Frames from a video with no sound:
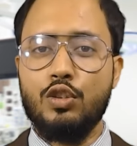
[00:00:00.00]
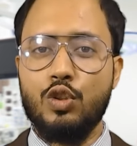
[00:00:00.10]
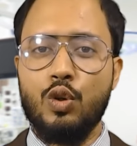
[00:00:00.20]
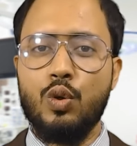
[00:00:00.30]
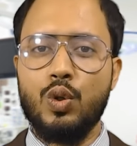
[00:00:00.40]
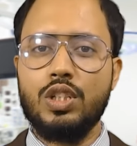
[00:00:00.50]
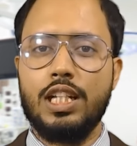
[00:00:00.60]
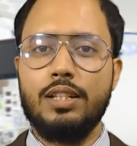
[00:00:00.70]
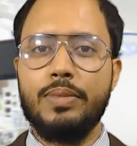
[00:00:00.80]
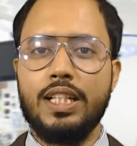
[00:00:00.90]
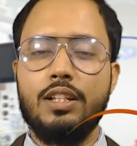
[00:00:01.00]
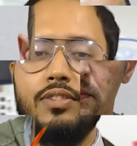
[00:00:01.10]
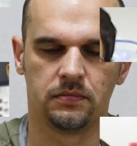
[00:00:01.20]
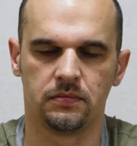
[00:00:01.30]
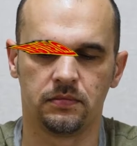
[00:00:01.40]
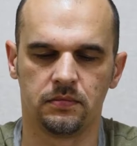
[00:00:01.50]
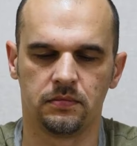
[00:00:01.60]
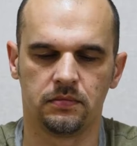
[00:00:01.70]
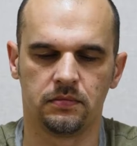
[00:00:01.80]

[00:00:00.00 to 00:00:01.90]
যখন সেই ব্যক্তি ভ্যাগ্রা